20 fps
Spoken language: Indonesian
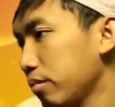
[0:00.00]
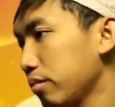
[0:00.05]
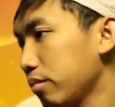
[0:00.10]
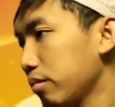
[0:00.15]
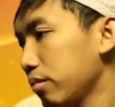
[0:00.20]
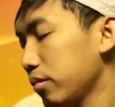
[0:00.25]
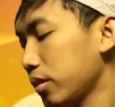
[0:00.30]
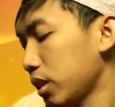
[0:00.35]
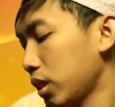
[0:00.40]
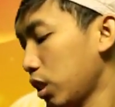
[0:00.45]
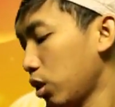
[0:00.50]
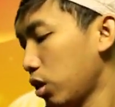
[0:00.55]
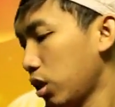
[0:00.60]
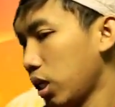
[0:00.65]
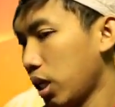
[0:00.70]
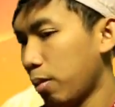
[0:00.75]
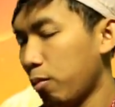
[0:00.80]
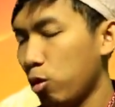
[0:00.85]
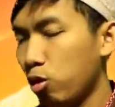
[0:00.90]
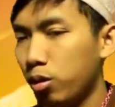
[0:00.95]
Dipirengke
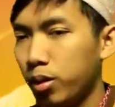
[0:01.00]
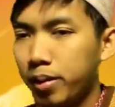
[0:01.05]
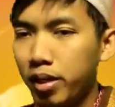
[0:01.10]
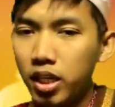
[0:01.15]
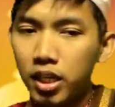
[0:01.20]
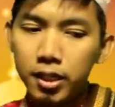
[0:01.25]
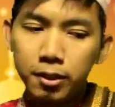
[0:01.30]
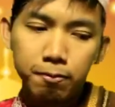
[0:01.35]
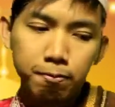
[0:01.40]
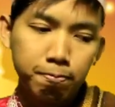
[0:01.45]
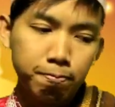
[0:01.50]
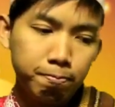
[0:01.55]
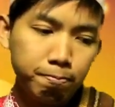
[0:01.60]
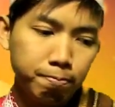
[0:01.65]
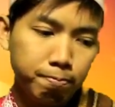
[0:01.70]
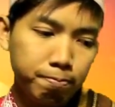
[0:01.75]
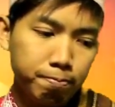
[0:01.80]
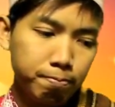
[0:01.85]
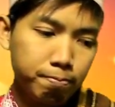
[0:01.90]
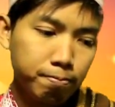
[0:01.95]
Bu nggih.
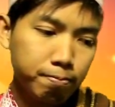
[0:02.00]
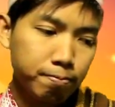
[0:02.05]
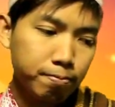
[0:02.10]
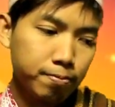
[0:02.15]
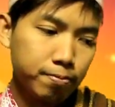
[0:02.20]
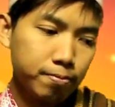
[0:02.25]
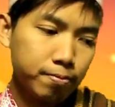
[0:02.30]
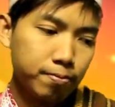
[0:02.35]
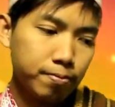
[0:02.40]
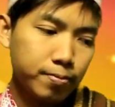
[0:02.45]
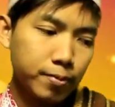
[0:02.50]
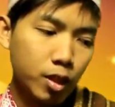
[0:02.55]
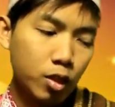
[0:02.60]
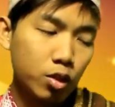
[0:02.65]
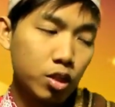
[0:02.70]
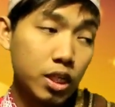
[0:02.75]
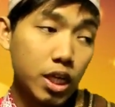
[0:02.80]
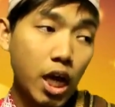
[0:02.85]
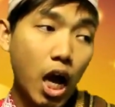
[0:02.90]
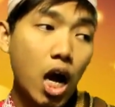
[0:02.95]
Ya
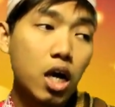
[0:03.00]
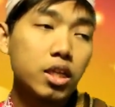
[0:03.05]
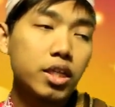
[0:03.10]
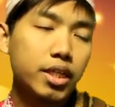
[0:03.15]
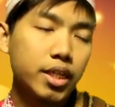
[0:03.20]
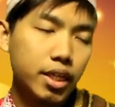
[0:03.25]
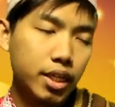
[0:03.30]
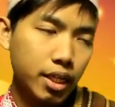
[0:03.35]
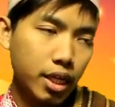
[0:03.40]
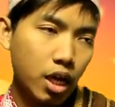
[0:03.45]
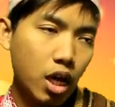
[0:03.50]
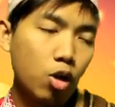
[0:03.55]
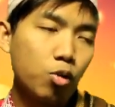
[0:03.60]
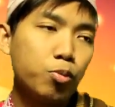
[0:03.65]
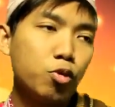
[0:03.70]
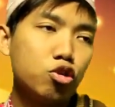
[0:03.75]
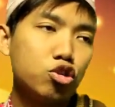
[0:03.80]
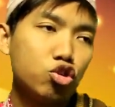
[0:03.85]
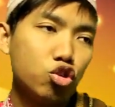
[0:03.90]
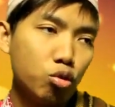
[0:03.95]
sing gati karo
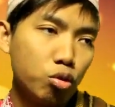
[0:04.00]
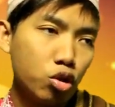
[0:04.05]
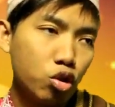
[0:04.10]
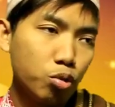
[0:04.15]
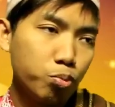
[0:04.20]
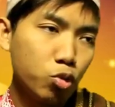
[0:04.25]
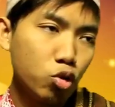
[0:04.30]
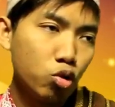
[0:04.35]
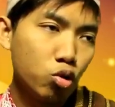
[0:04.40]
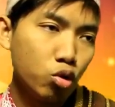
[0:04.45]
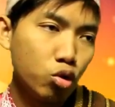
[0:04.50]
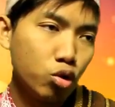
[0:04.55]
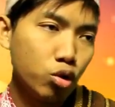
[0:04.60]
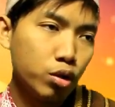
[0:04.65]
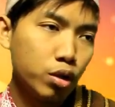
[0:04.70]
bojomu.